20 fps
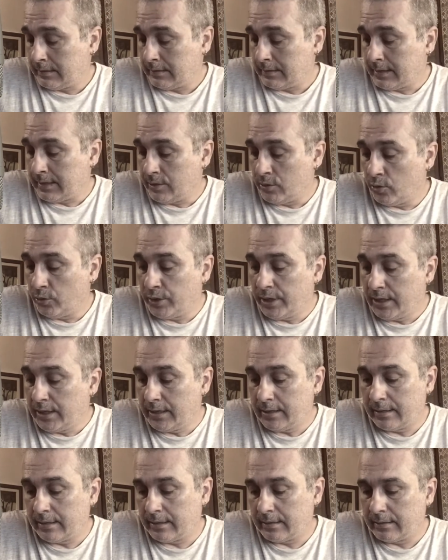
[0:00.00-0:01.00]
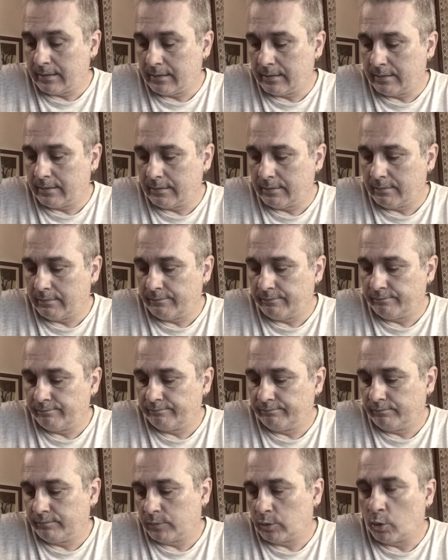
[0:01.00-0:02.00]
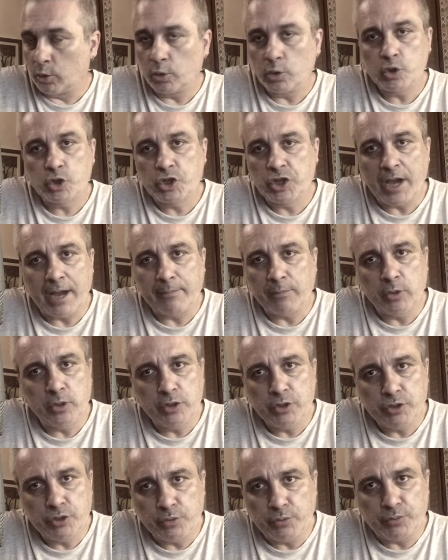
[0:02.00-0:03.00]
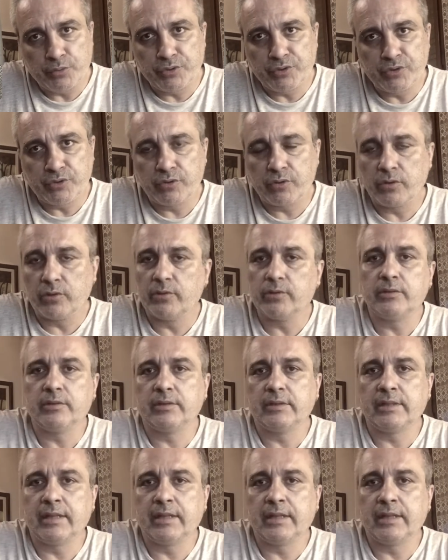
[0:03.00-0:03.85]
che noi eh, conosciamo il giusto,